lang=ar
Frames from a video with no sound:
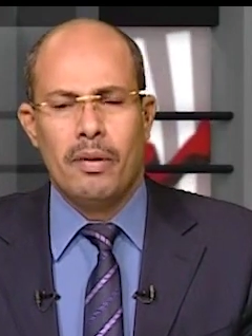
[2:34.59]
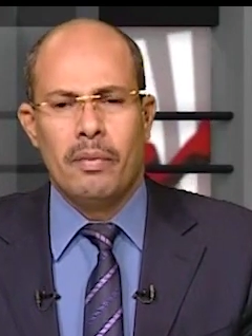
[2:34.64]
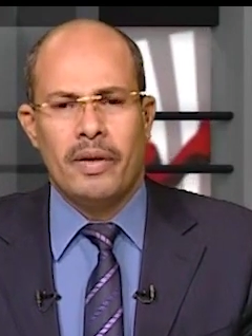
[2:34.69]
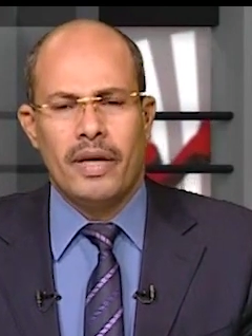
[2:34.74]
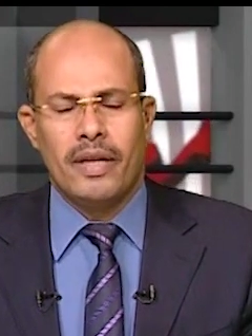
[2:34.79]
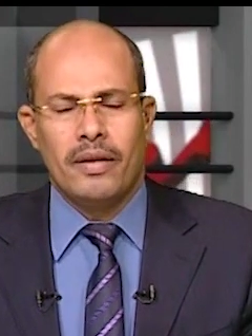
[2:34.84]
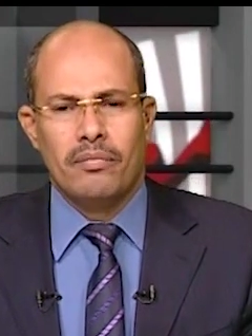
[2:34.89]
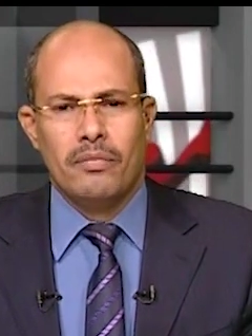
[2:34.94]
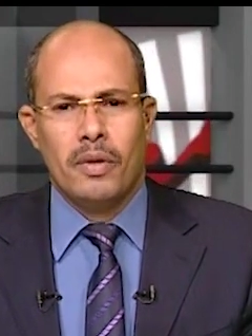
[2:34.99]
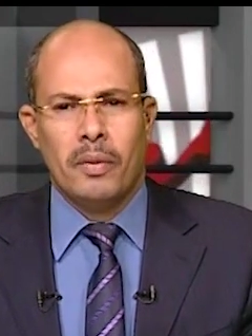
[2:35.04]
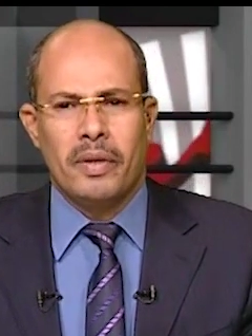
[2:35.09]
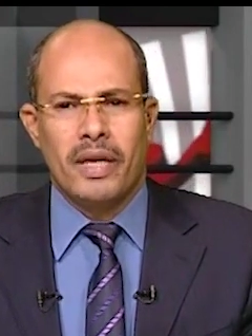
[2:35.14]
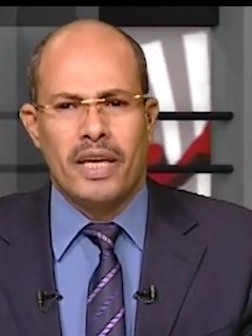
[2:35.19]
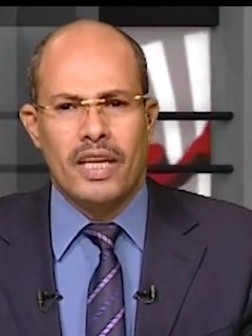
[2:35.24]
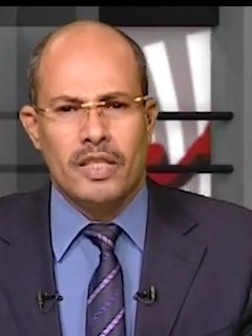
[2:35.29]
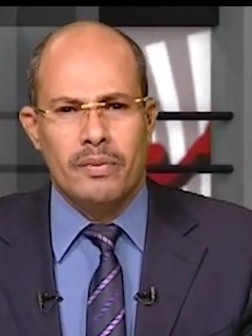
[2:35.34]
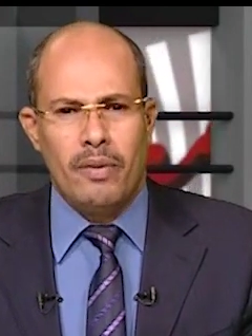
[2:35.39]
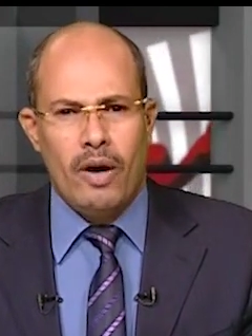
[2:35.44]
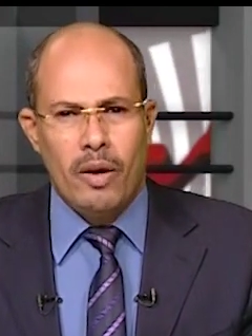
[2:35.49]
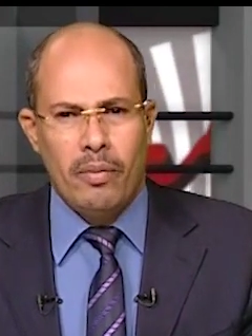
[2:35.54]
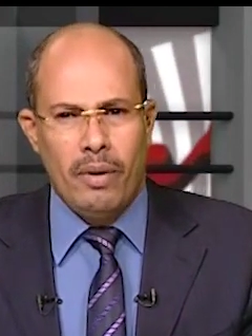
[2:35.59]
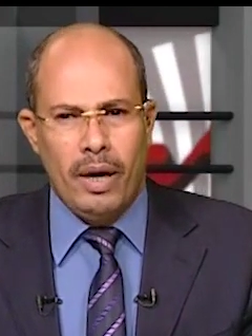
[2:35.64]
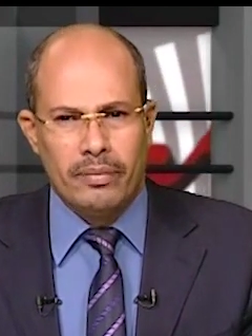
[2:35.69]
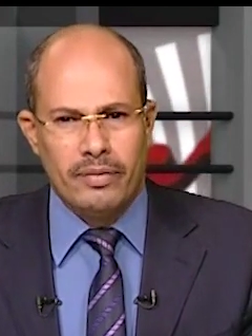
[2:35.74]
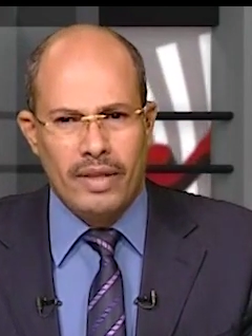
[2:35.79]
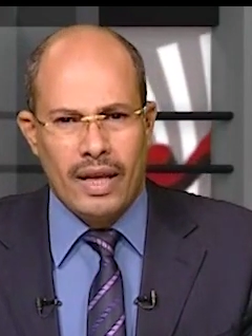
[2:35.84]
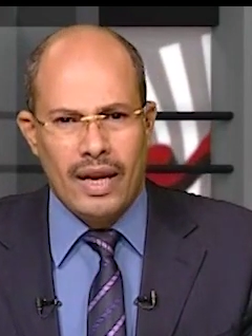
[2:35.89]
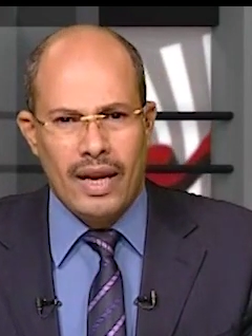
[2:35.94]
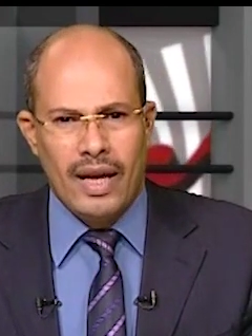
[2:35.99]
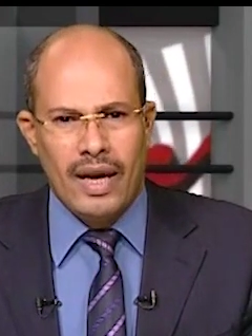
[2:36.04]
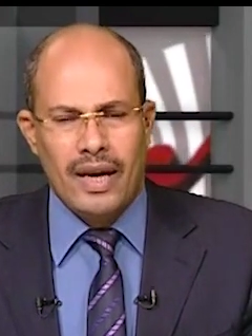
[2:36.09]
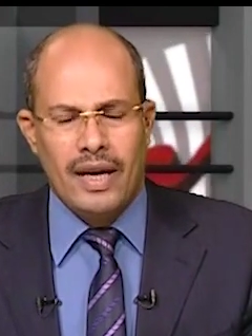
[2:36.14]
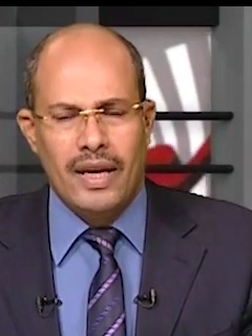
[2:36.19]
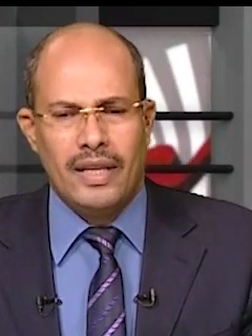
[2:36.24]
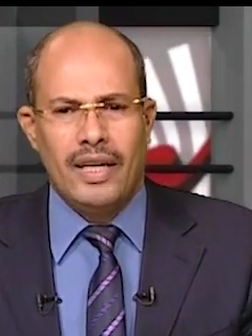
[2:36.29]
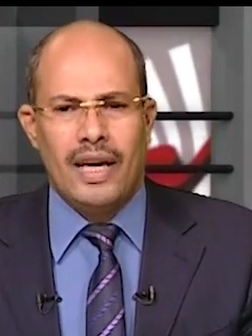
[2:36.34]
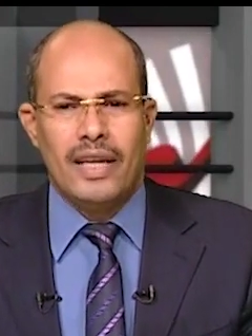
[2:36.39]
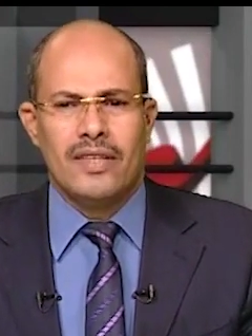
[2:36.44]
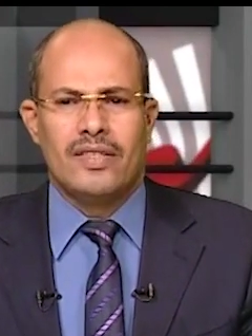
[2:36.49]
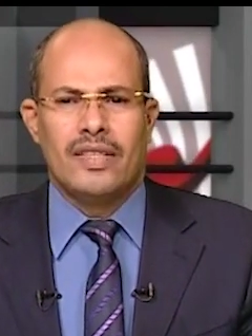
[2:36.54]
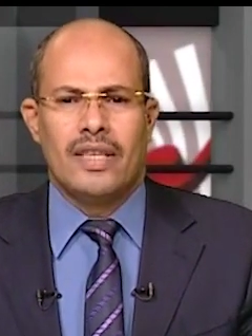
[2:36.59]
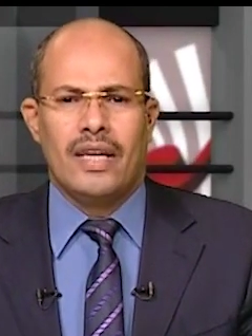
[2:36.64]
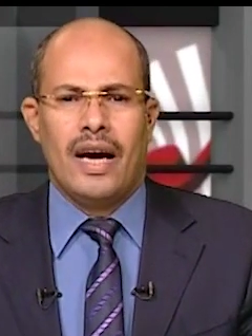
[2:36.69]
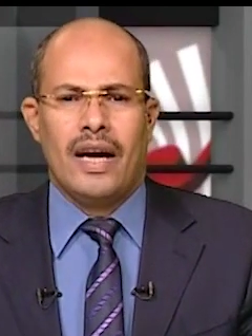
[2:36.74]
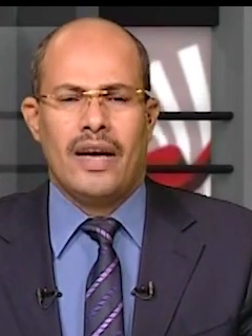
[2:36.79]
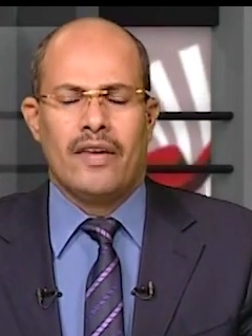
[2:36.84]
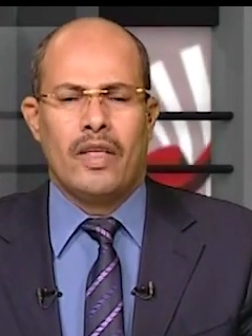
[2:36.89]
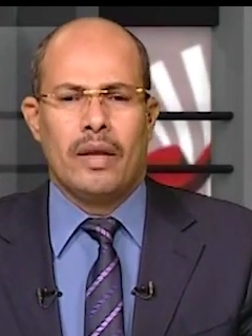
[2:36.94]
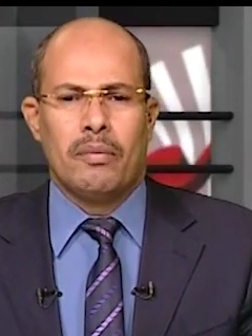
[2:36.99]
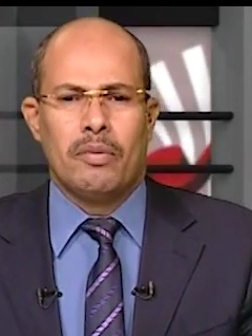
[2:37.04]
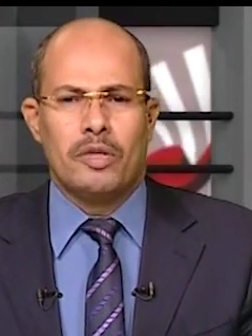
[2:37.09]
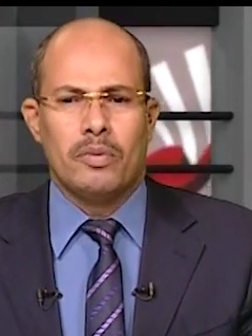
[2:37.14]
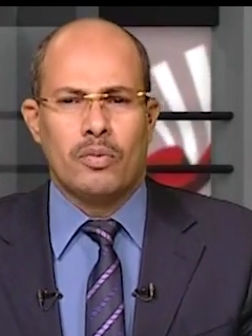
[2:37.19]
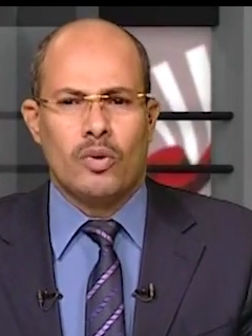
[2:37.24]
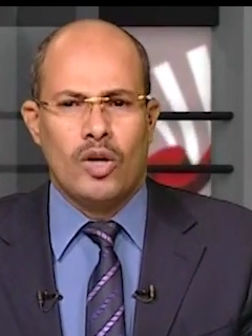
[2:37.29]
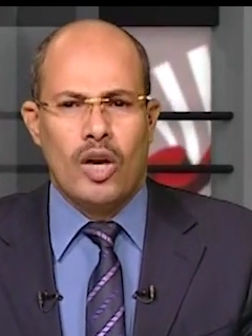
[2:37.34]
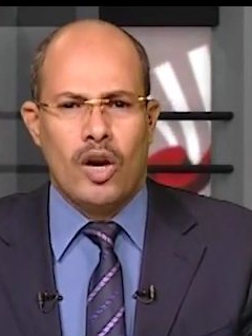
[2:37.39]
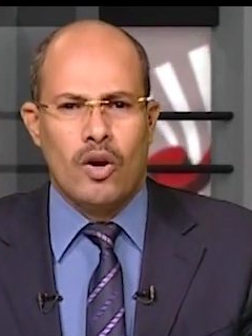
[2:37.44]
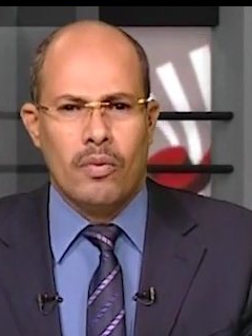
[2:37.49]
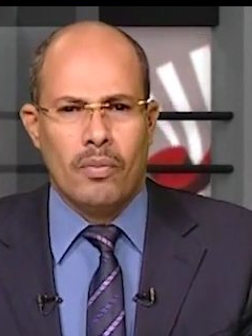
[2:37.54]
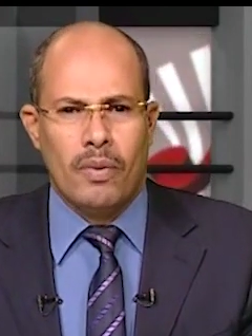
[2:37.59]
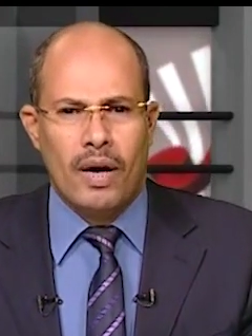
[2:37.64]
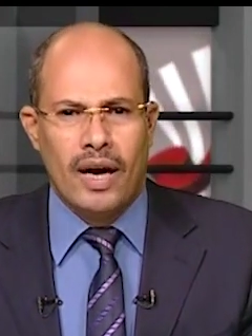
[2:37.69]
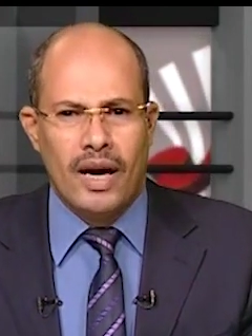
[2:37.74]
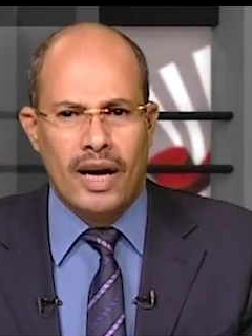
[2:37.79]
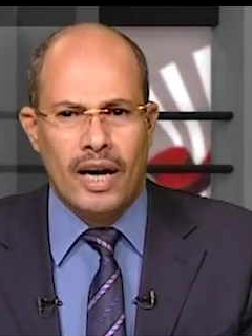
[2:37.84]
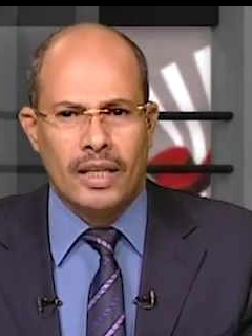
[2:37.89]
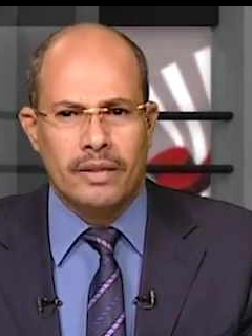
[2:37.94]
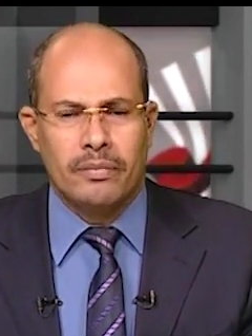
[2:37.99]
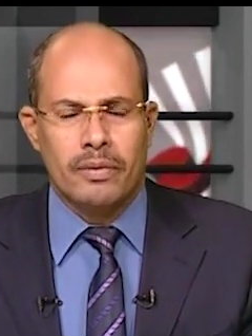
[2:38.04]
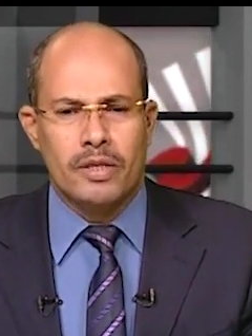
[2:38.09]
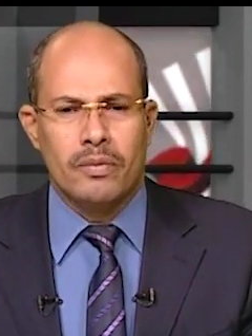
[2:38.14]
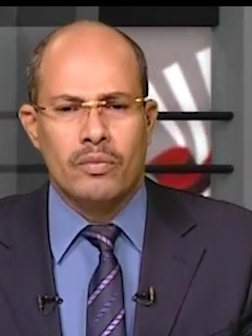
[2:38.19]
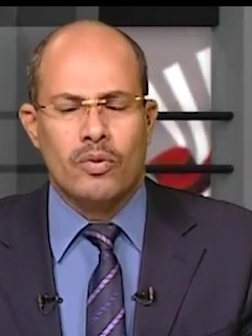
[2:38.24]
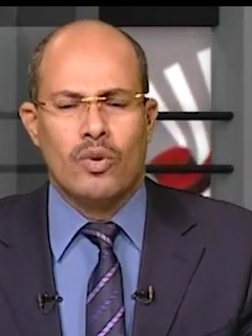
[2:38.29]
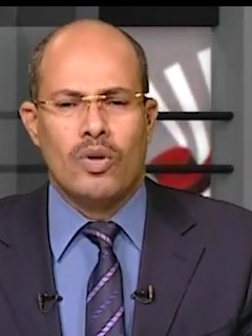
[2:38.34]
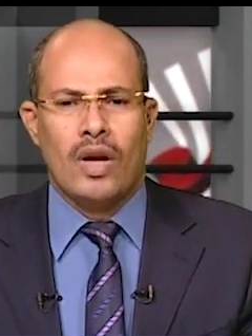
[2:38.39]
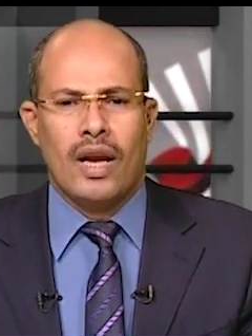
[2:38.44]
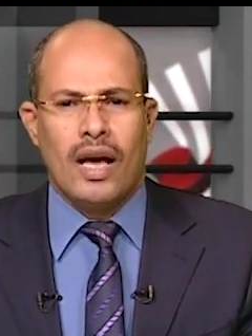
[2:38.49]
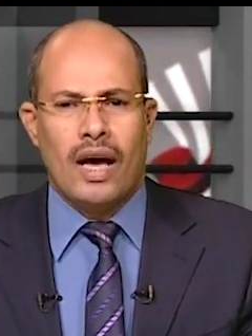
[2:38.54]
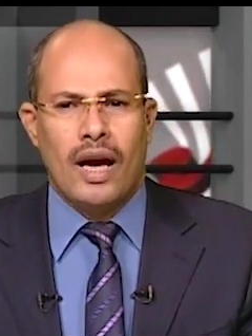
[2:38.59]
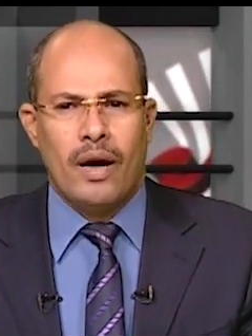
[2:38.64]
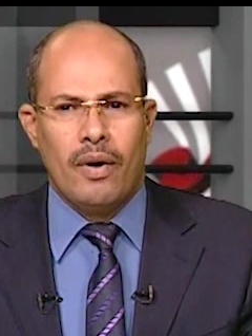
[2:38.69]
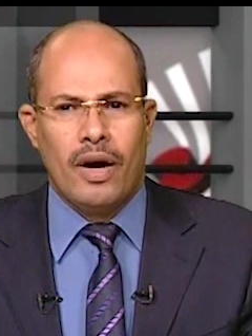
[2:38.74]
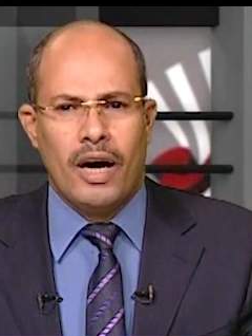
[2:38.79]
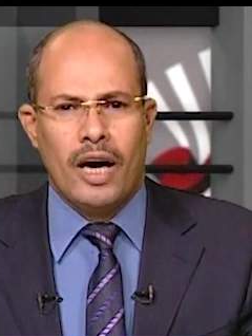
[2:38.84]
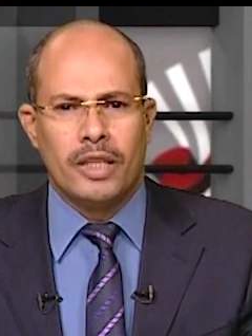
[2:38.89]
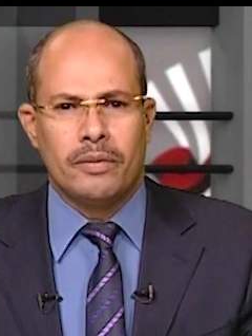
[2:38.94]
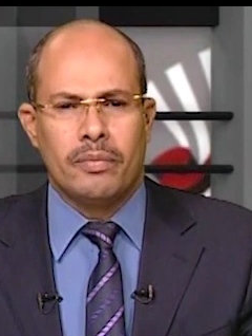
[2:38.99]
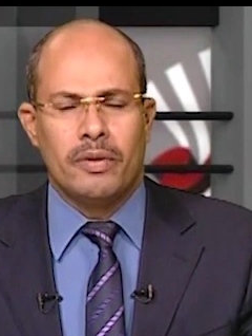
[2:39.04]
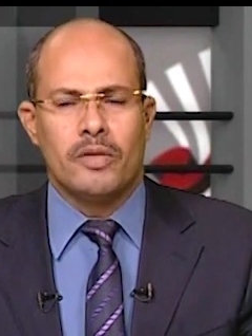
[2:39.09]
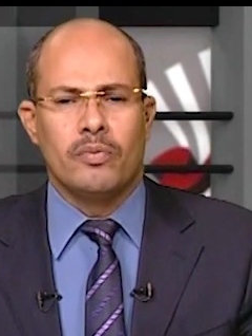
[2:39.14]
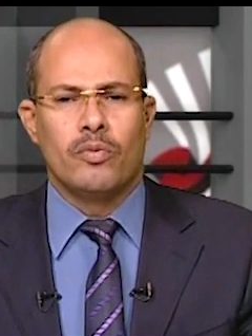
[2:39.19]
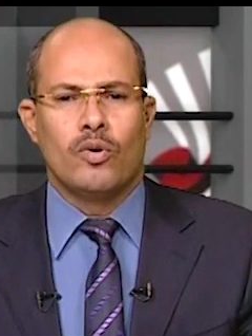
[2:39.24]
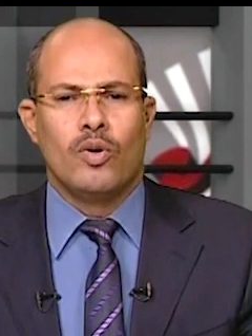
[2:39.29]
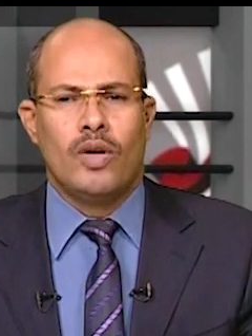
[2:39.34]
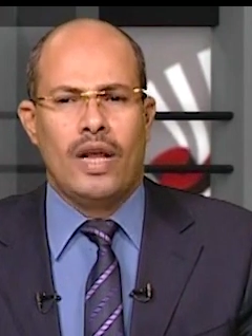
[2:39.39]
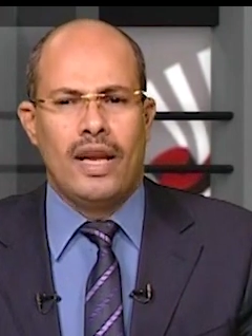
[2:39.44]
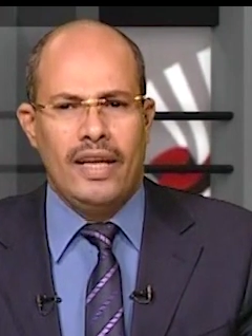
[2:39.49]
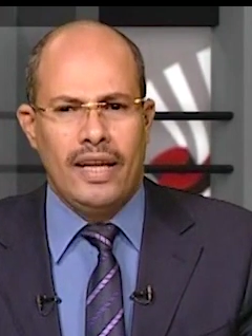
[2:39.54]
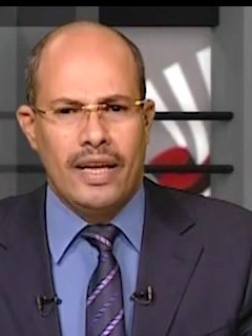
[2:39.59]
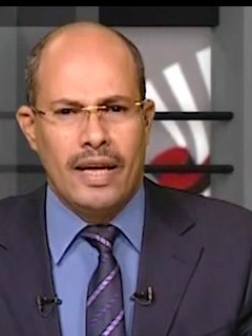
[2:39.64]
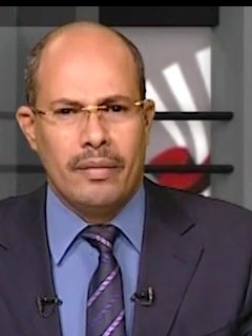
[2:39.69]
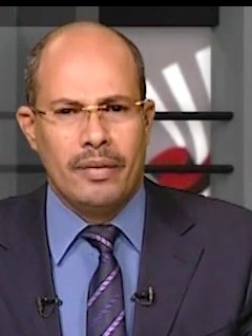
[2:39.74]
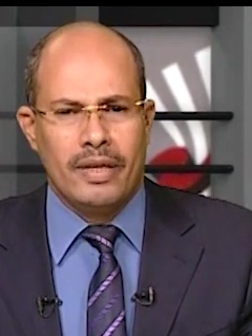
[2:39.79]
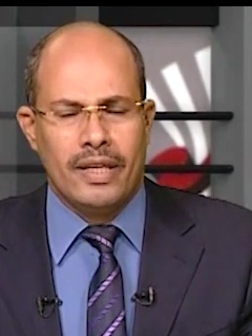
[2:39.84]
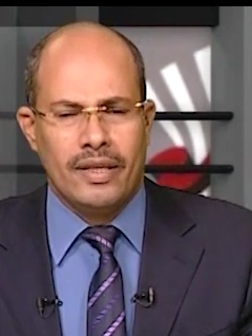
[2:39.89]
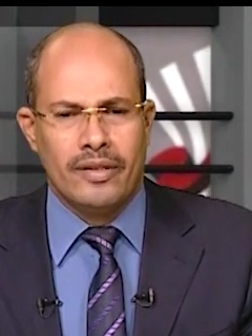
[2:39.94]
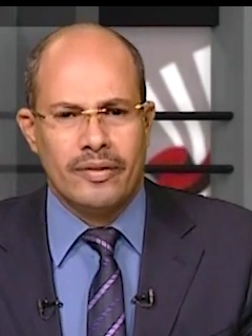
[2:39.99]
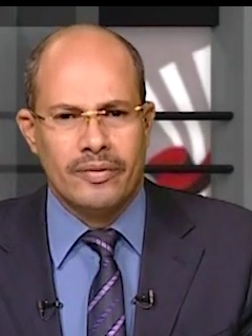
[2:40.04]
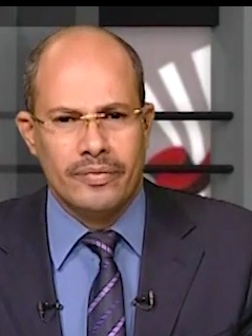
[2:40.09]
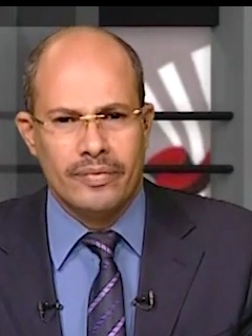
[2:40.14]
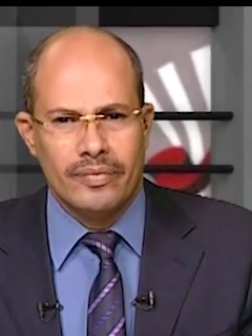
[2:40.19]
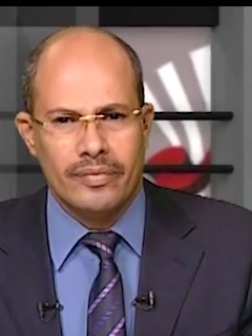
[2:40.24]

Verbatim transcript: ممكن ممكن اسمع ام عبد الله نعزيها ايضا باسم كل الامهات باسم كل الاخوات باسم كل الاعلاميين